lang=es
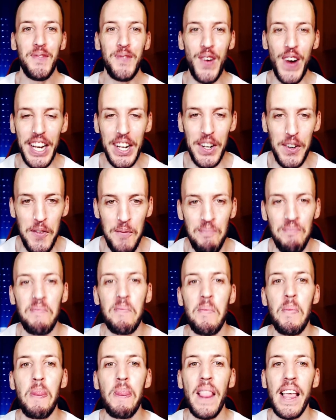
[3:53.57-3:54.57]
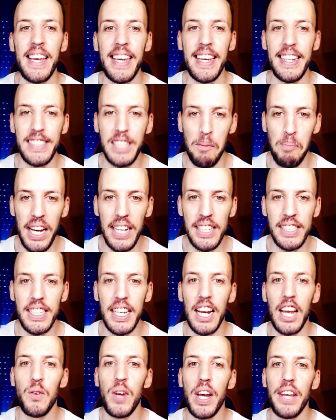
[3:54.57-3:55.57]
bueno, que sepáis que
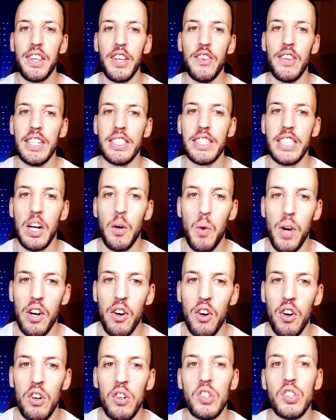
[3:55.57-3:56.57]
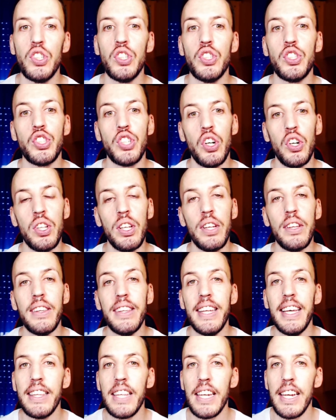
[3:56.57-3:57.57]
la duración de este juego son
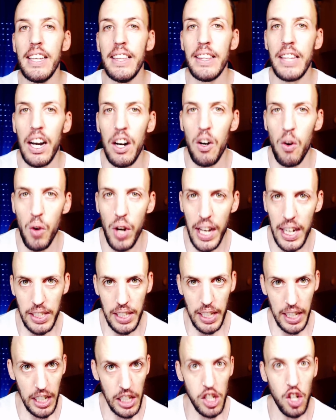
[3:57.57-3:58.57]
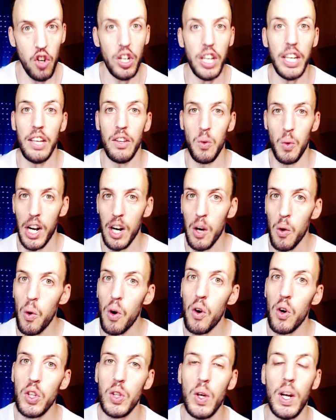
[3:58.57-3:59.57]
de 30 horas, es lo que dura el
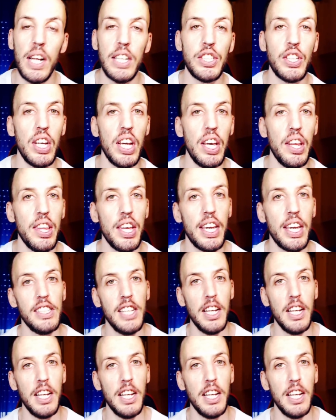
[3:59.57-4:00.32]
juego y toda la historia, es decir,